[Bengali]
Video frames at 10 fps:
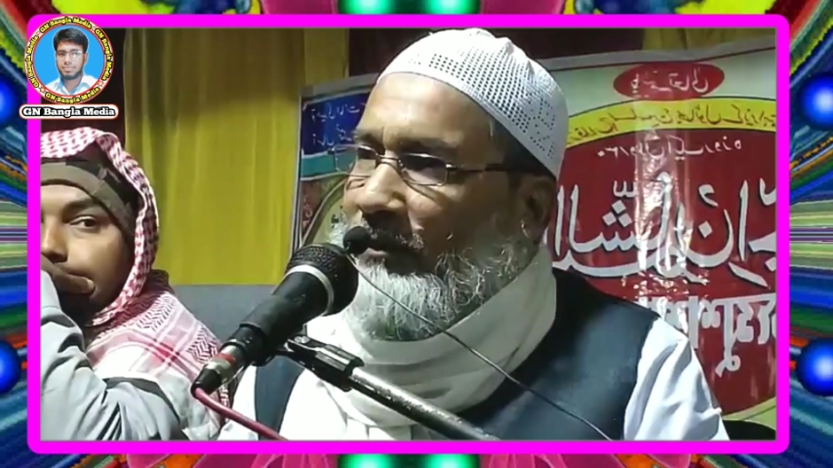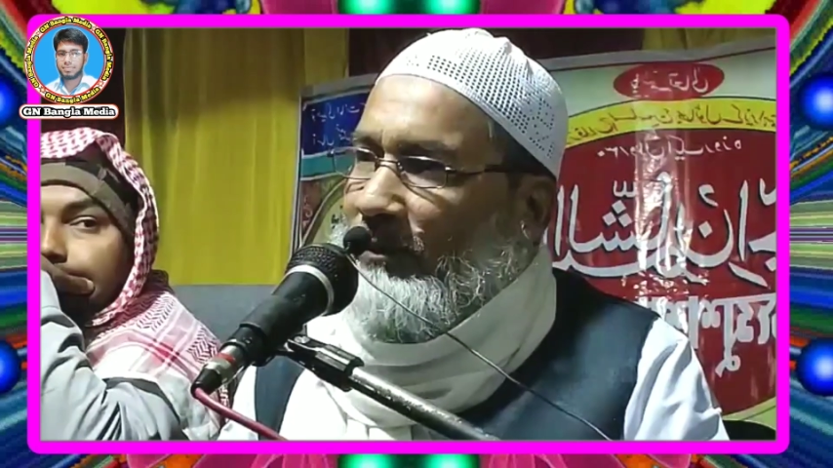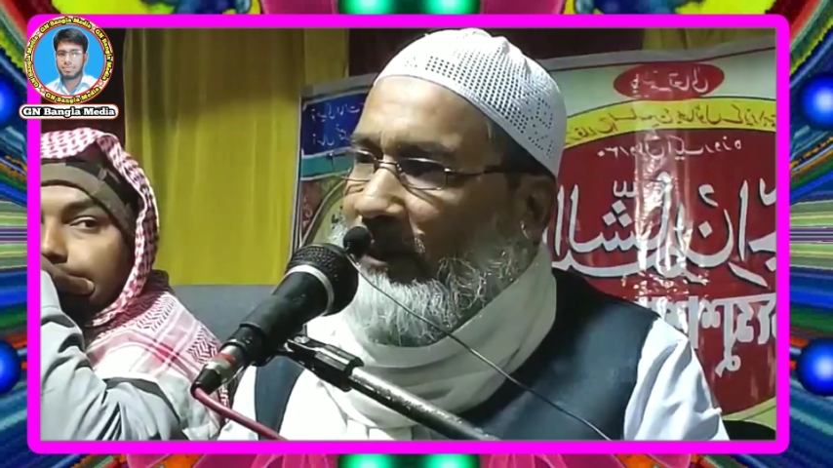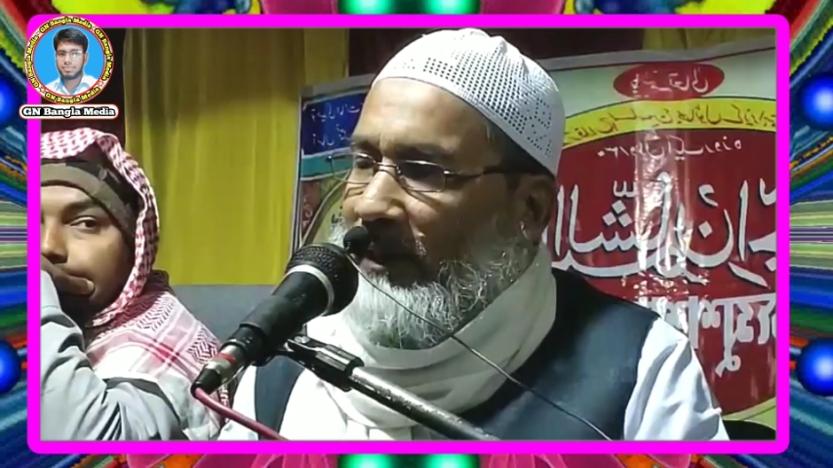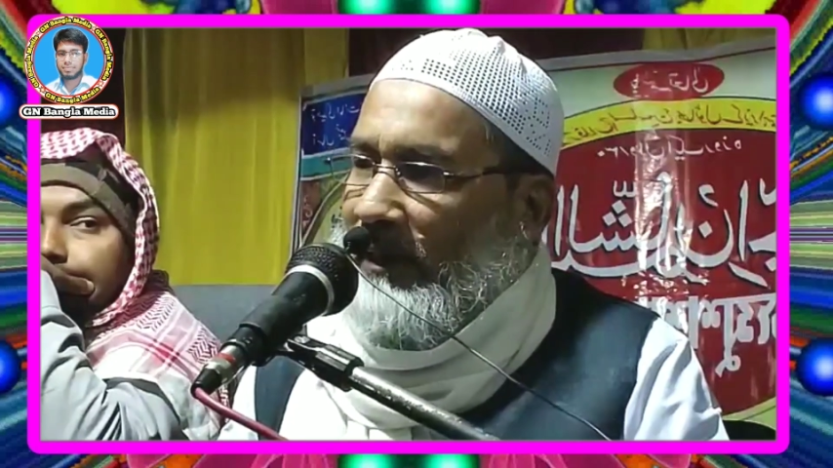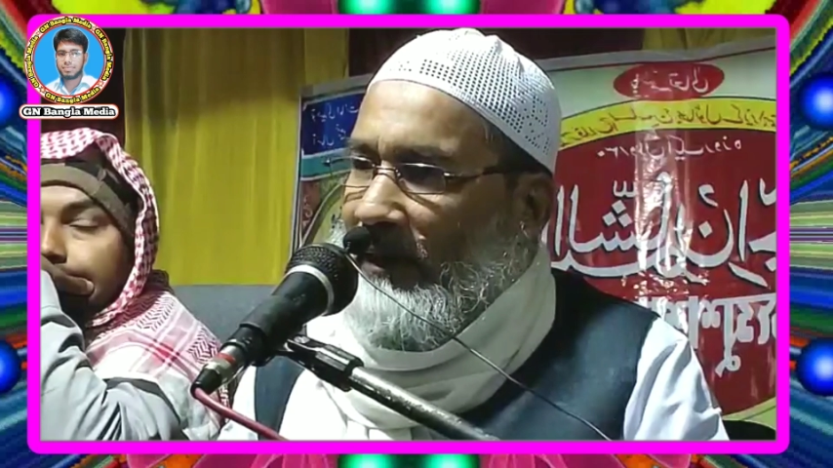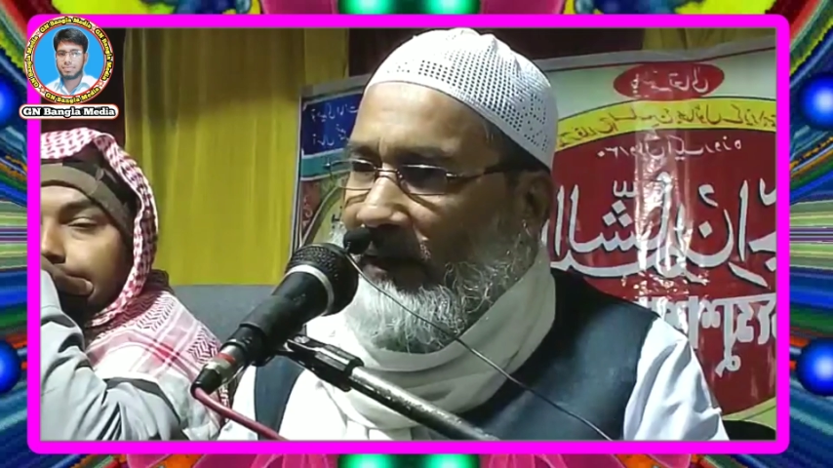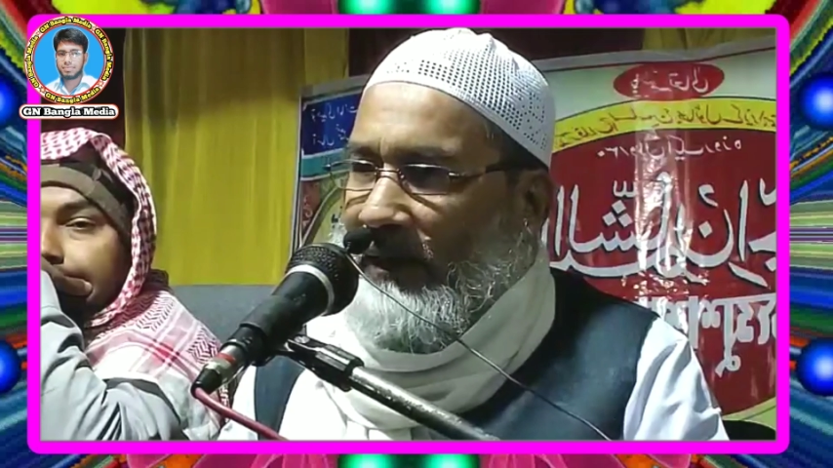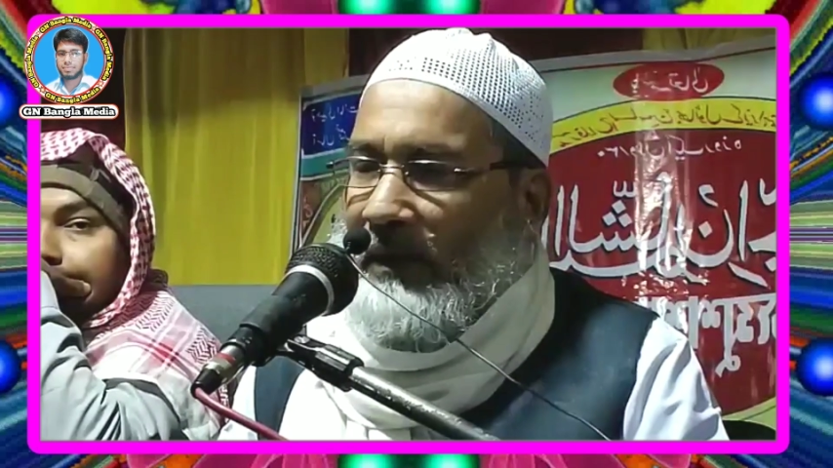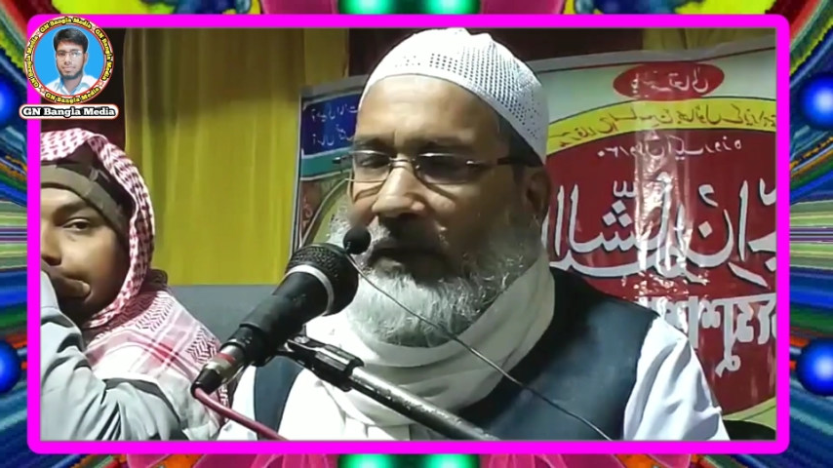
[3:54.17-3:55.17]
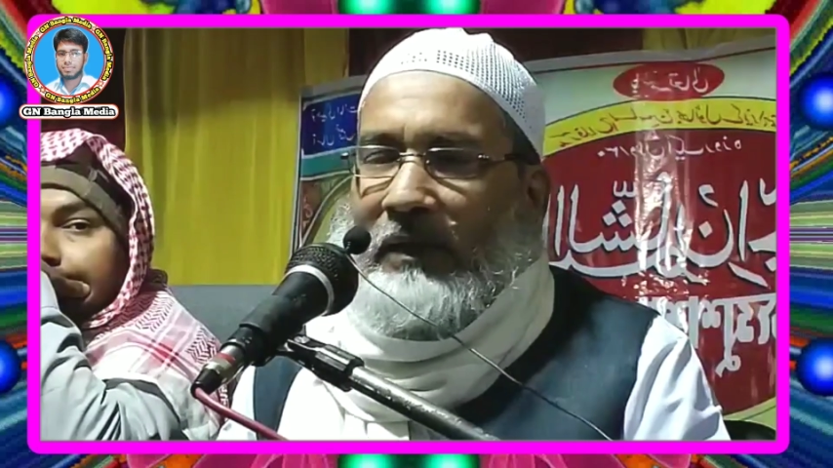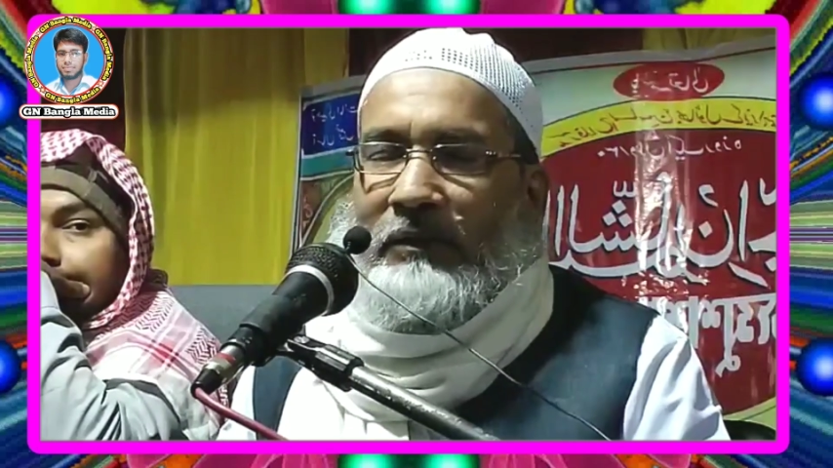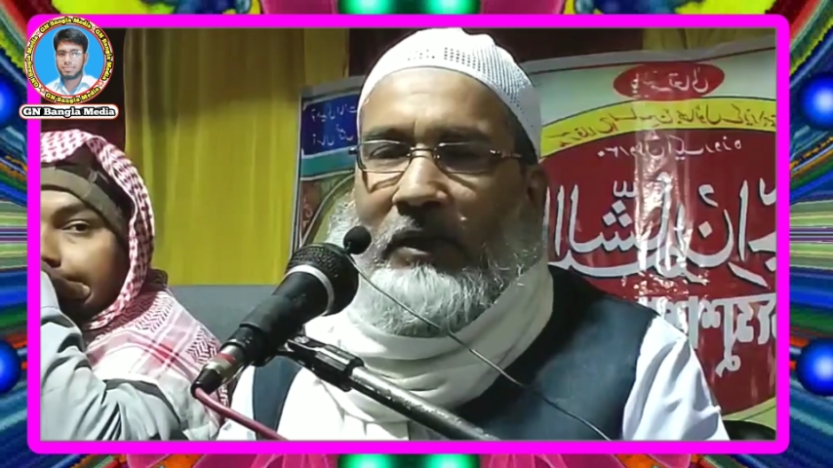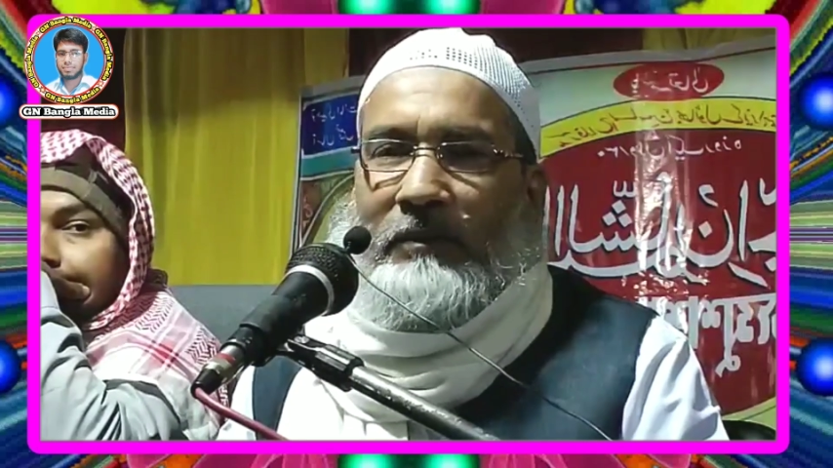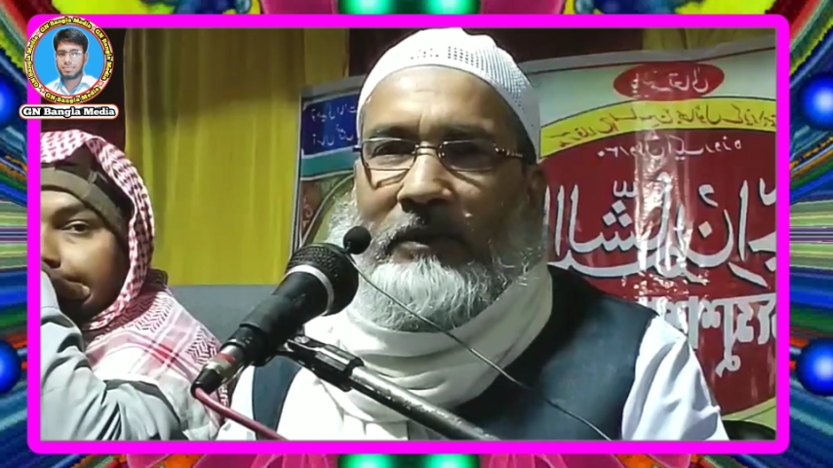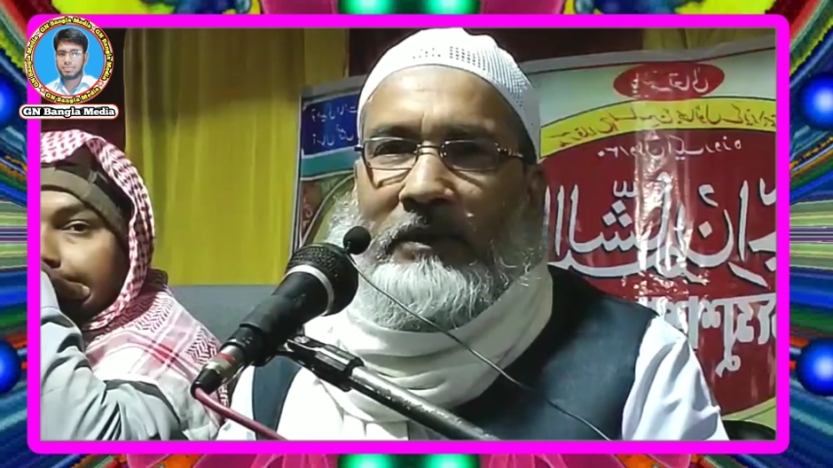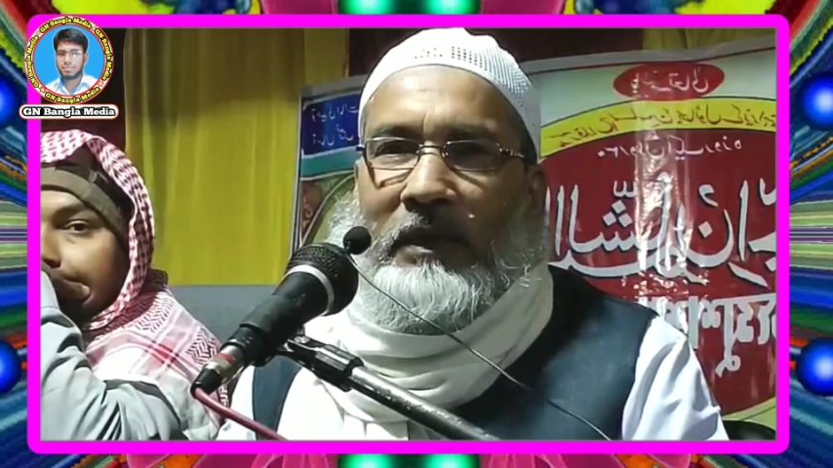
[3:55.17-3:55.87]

খুলে সব